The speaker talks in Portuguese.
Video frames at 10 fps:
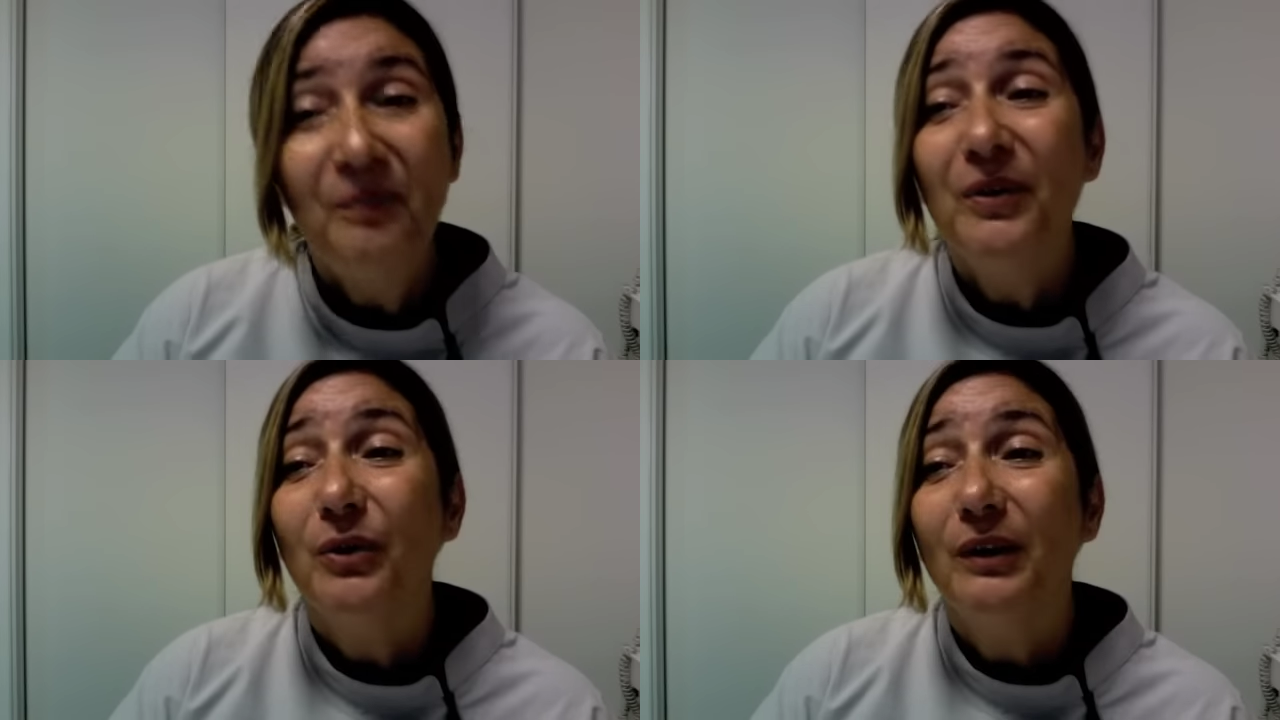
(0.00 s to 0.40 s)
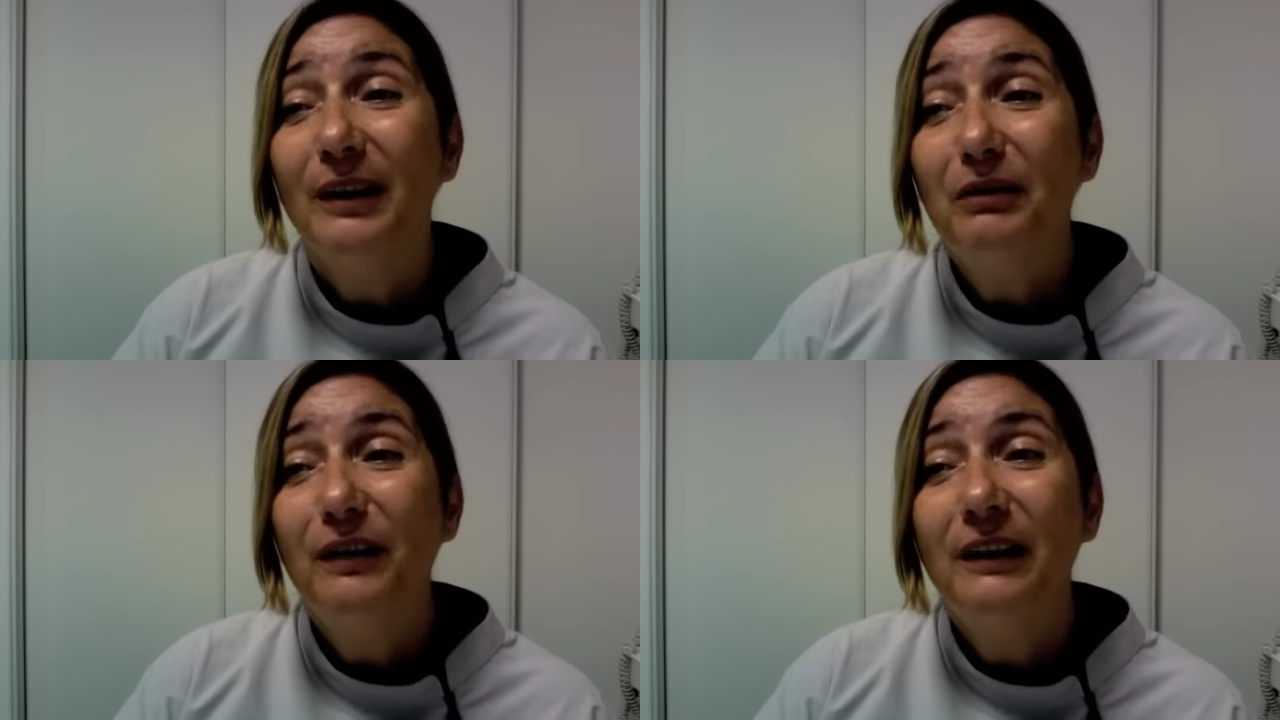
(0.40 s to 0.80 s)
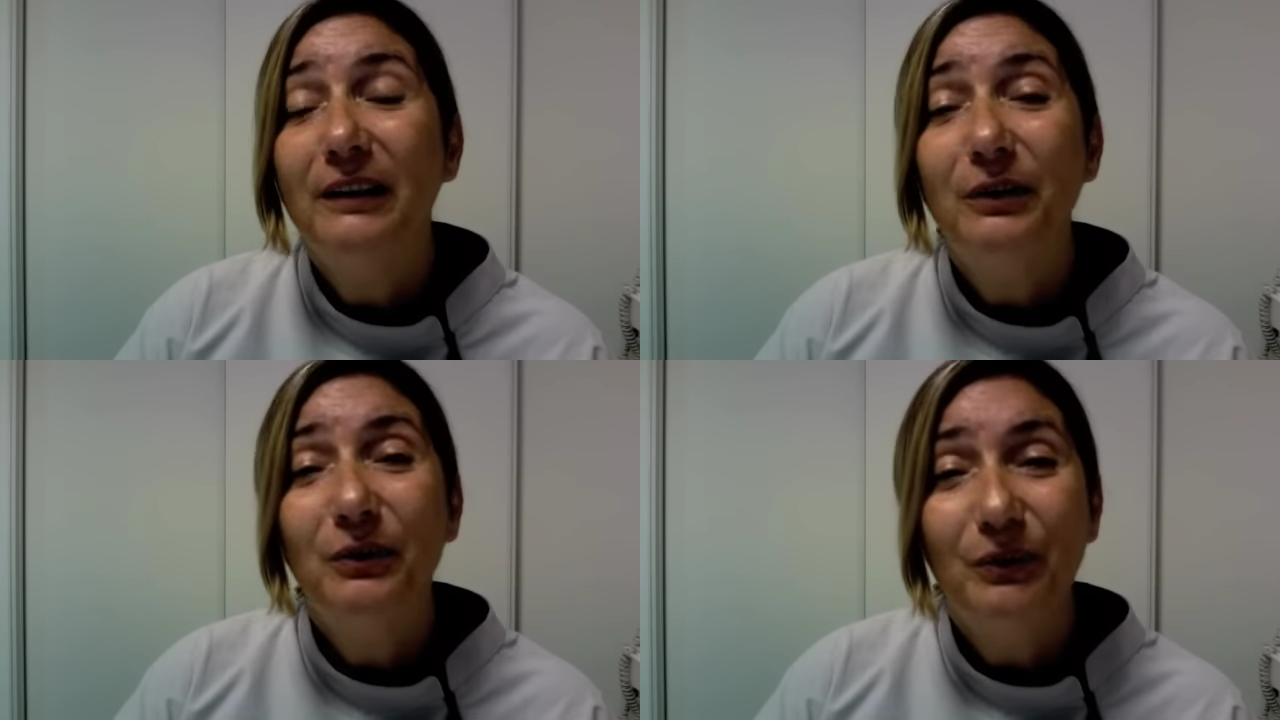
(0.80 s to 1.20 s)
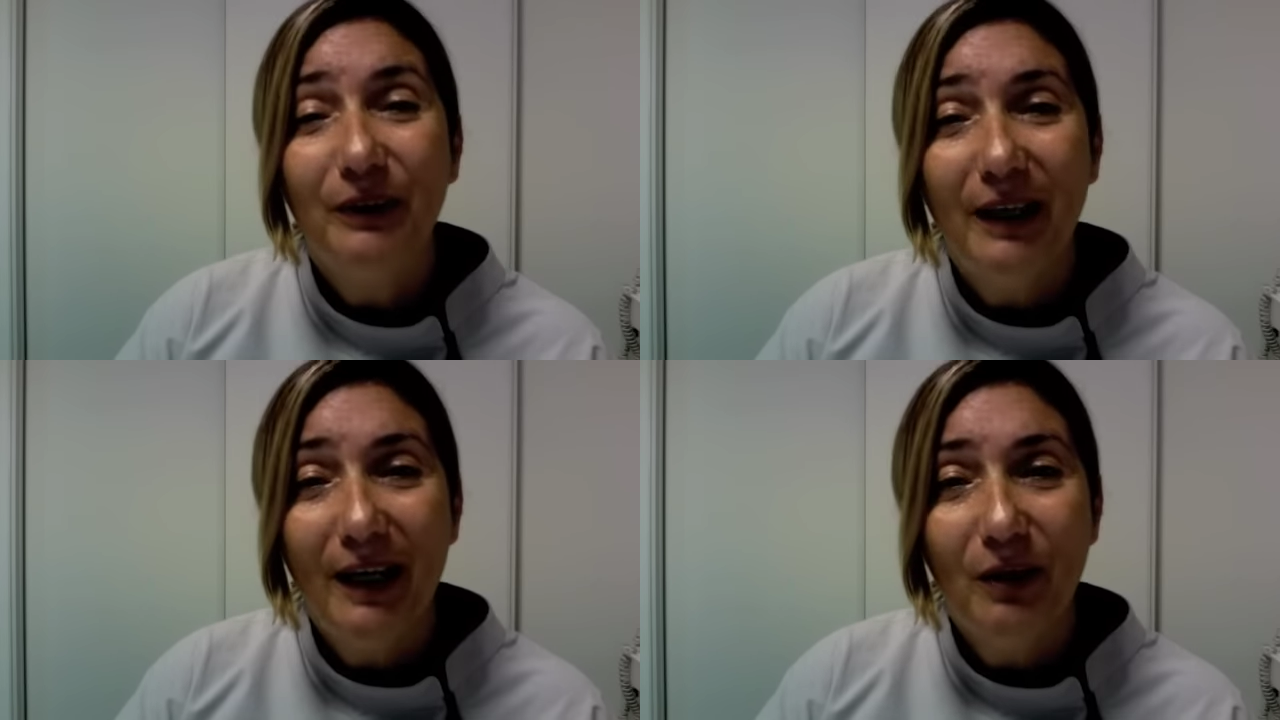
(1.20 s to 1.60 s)
Estou até falando com o
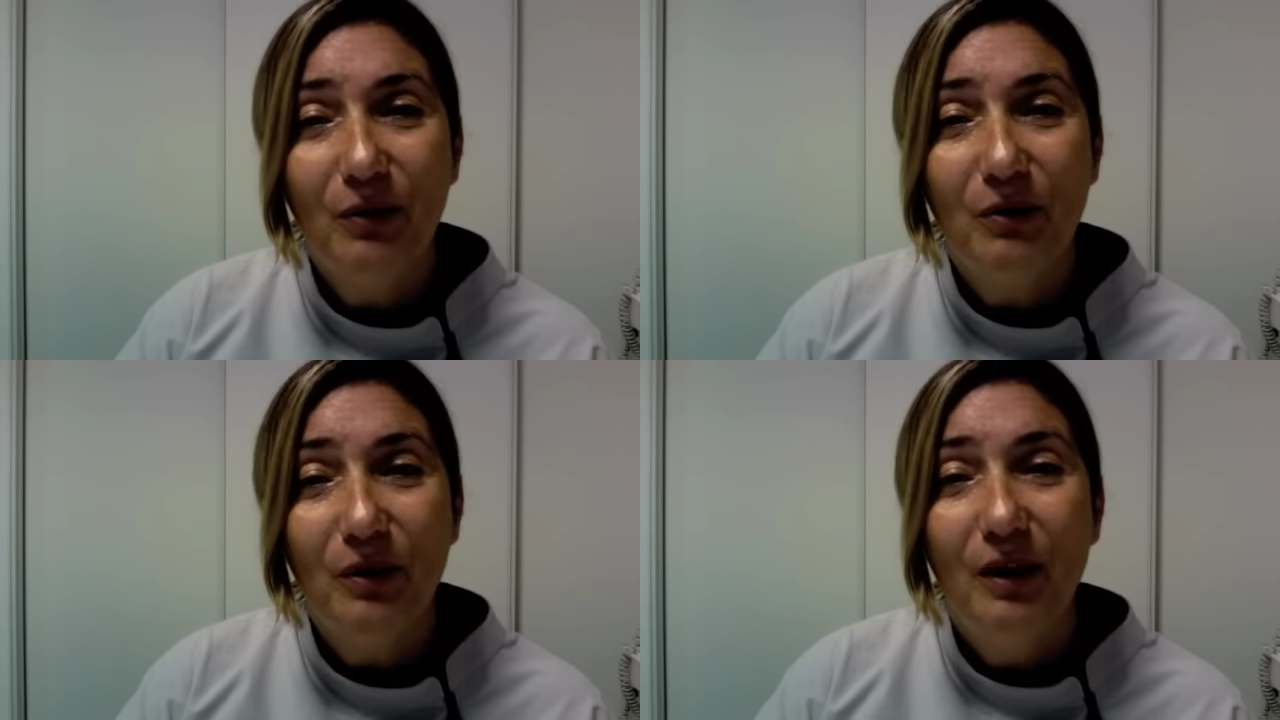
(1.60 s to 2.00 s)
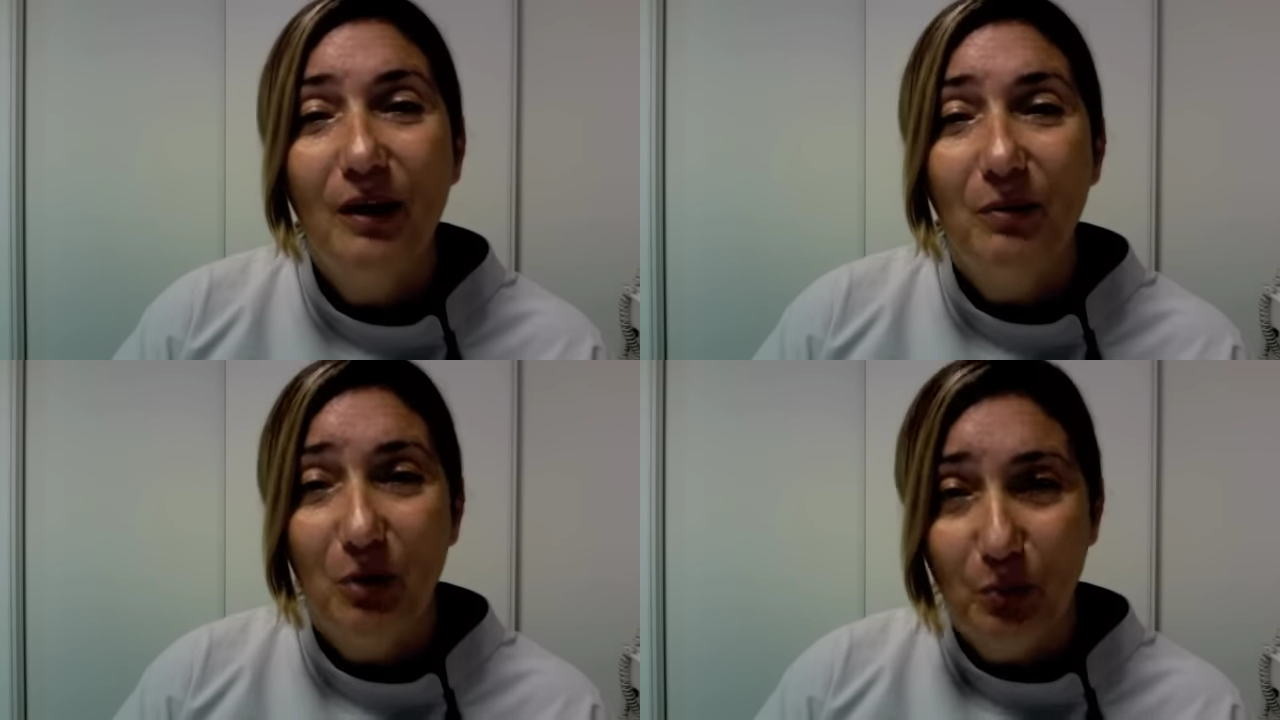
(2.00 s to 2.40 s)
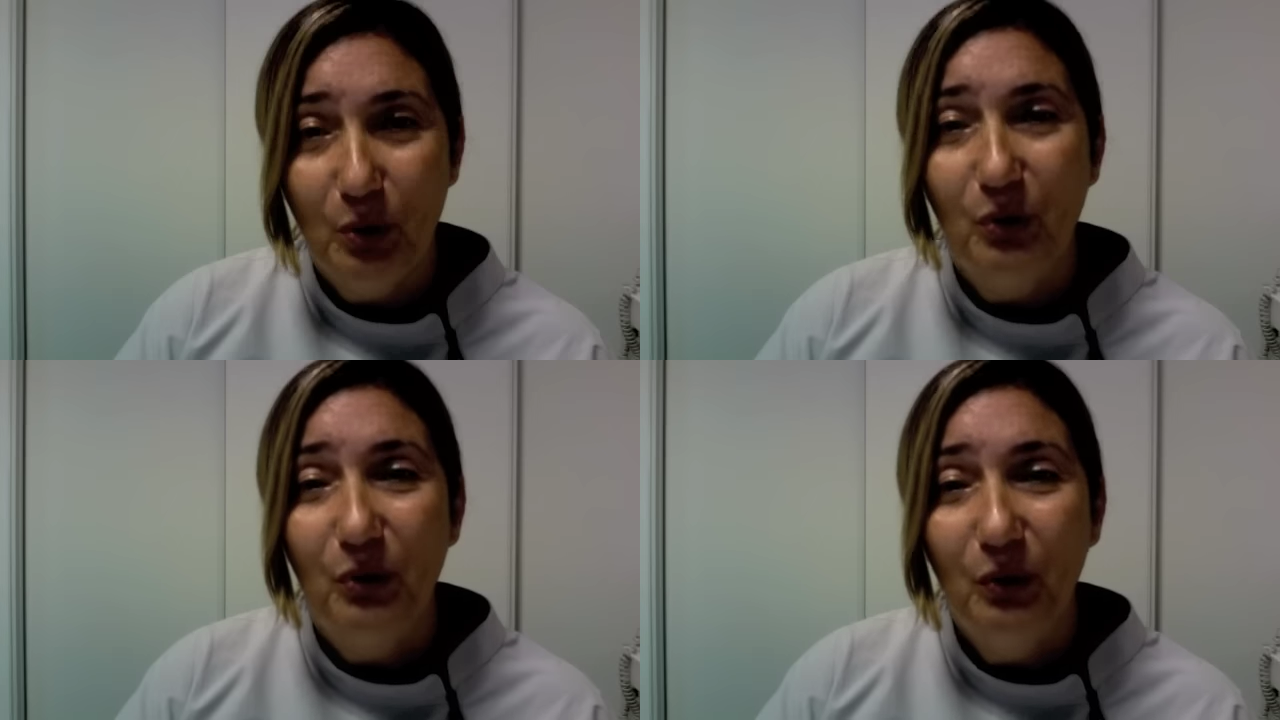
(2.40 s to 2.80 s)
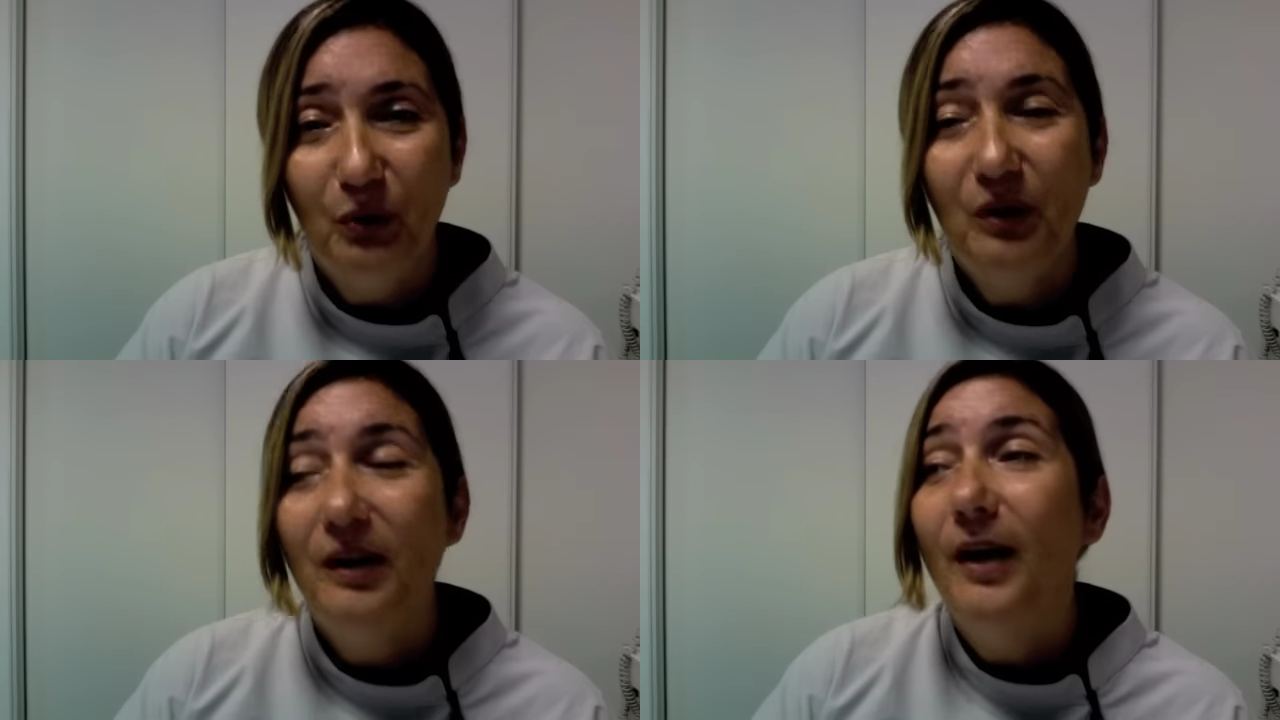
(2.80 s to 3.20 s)
Deco, meu produtor,